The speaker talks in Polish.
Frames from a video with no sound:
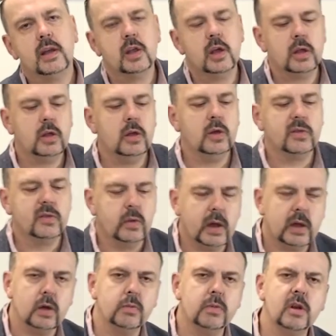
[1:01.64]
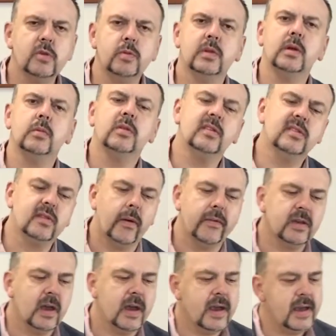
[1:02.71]
Księgi Jozuego, Mieliśmy tam
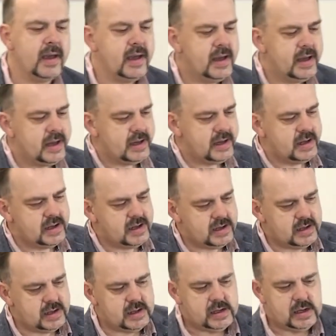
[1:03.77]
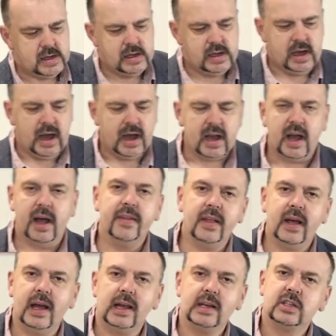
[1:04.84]
historię
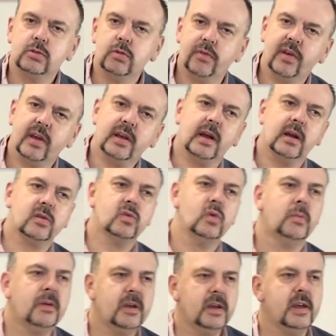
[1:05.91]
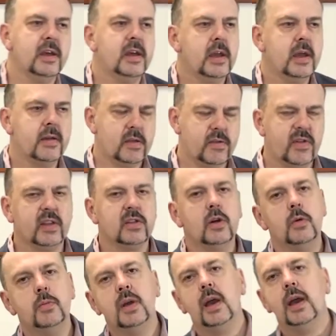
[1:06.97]
Achana, człowieka, który
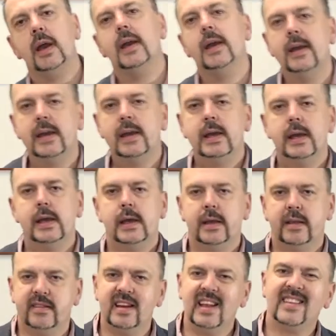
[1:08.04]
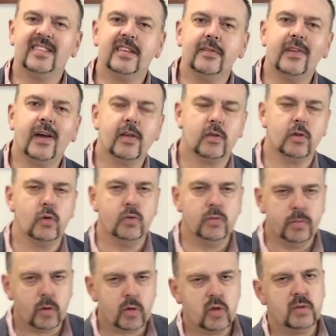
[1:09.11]
świadomie zlekceważył
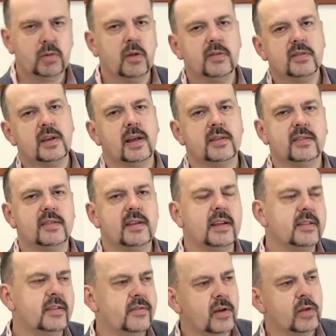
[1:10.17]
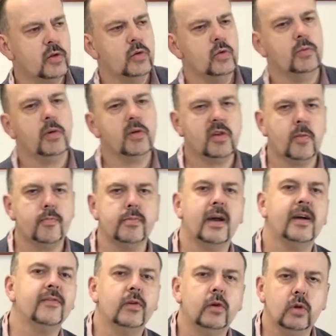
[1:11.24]
Boży rozkaz, zlekceważył Boże
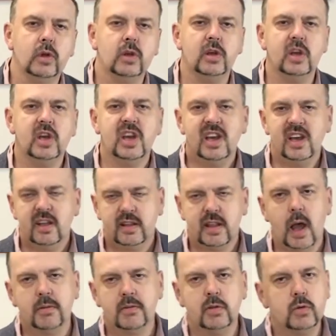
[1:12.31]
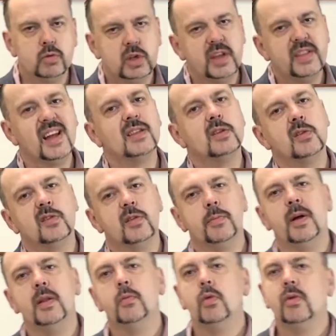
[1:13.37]
prawo i targnął się na to, co
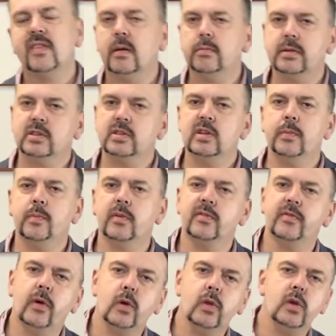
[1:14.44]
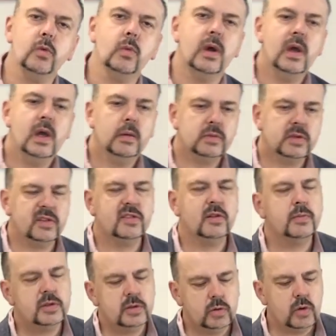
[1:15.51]
Pan Bóg zabrać nie pozwolił przy
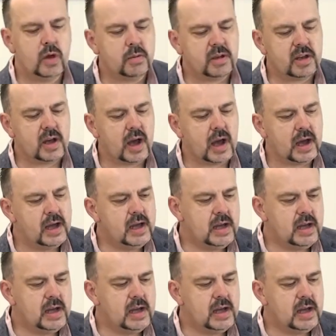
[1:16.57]
zdobyciu Jericha.